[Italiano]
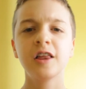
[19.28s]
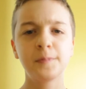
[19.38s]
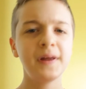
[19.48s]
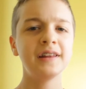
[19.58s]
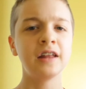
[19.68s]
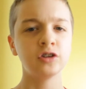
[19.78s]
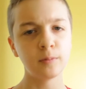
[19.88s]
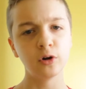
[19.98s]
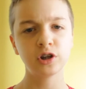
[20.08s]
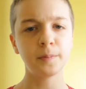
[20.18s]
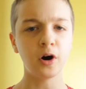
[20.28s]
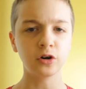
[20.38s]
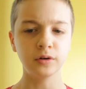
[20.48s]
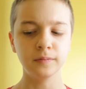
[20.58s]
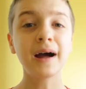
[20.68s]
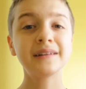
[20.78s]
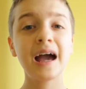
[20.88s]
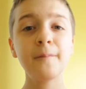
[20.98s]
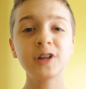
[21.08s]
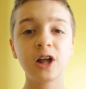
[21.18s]
spendendo molto poco.
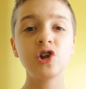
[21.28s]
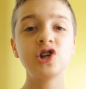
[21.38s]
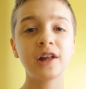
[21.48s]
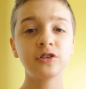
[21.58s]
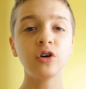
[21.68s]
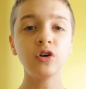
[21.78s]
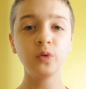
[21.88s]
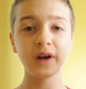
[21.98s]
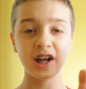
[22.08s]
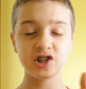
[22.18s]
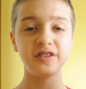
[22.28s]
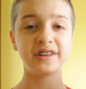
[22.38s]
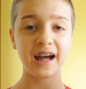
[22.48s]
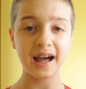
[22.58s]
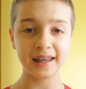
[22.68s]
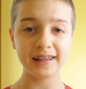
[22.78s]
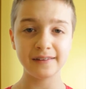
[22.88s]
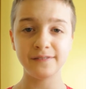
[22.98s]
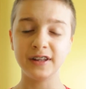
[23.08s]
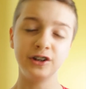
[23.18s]
Partiamo dall'oggetto con cui registrare
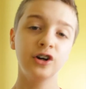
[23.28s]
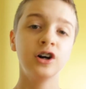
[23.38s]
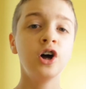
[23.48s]
il video.